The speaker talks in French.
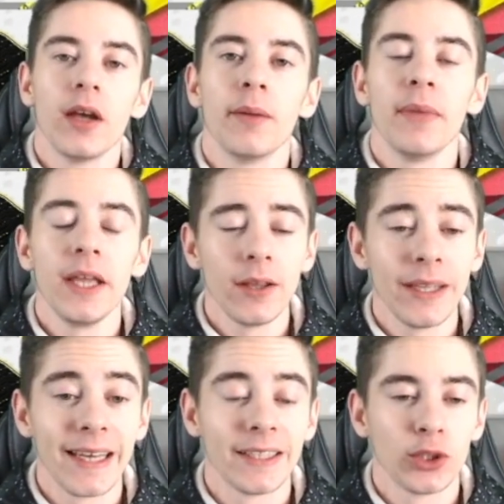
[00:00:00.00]
Mais
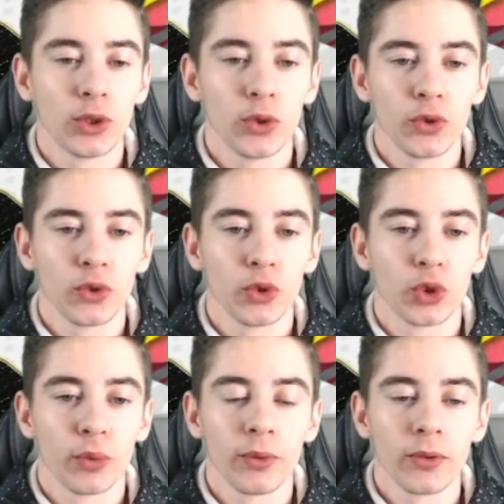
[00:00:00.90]
il y a des choses que
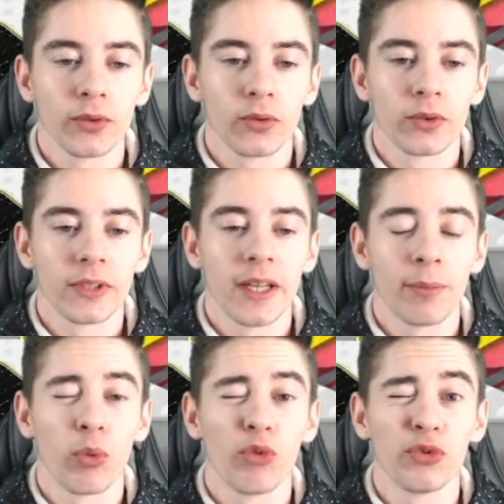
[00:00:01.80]
je pense qu'on
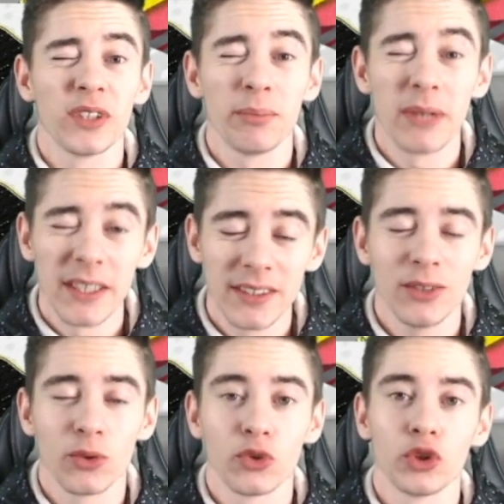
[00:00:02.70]
n'approfondit pas assez
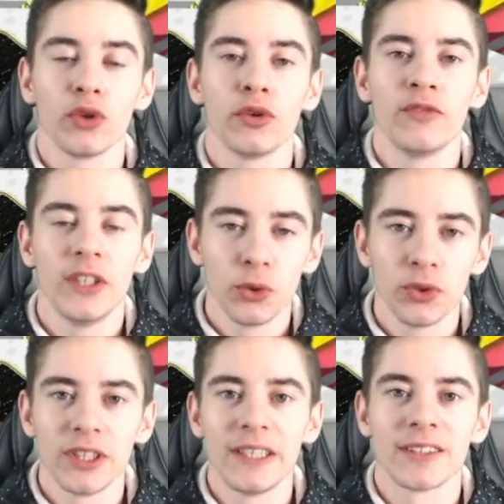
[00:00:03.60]
dans ce genre de vidéos,
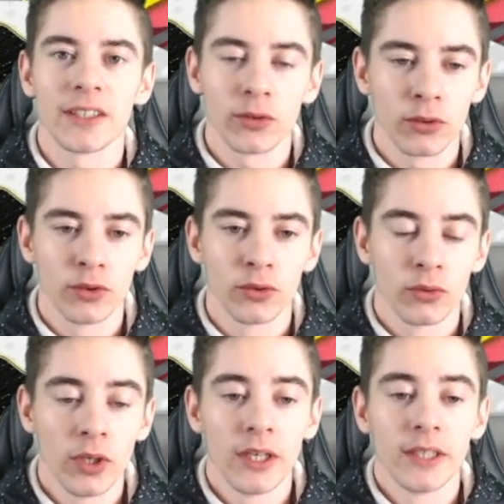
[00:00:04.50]
c'est les instructions.
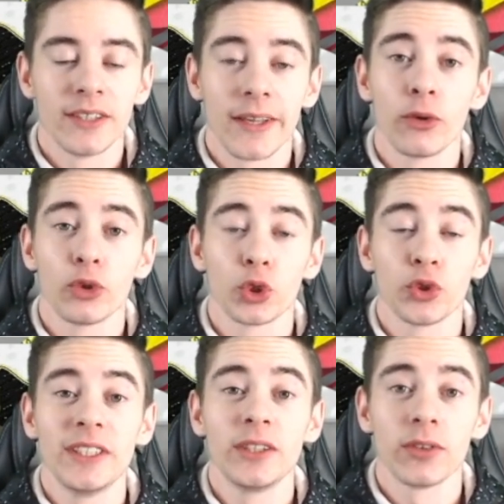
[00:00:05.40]
C'est quelque
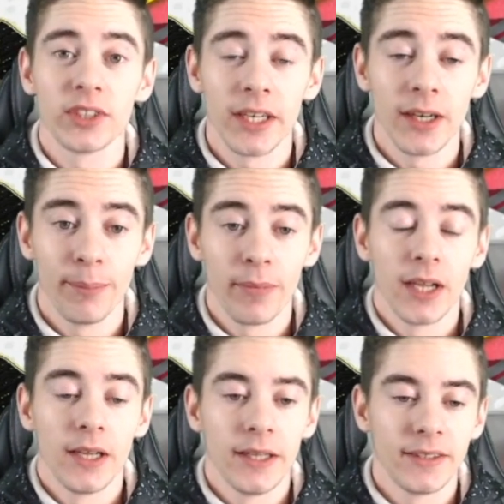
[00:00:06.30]
chose d'essentiel
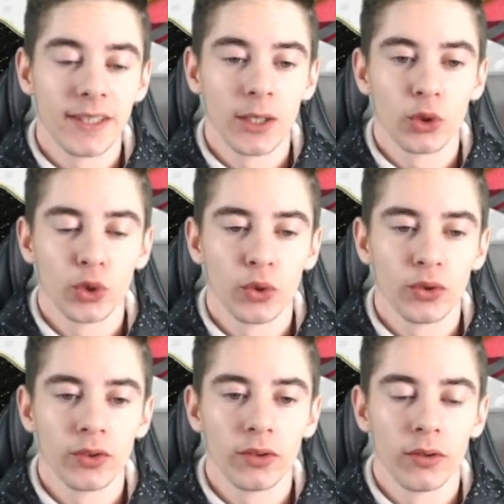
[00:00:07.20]
et c'est quelque
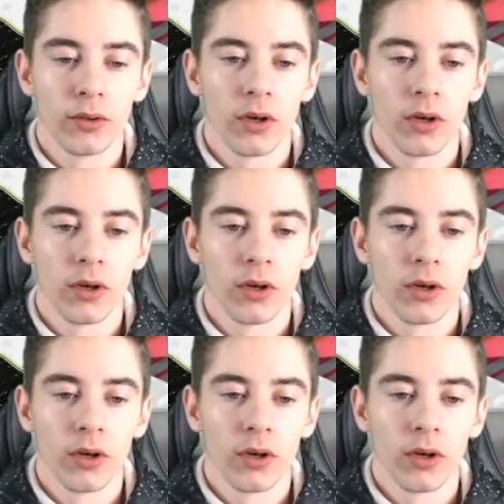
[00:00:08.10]
chose que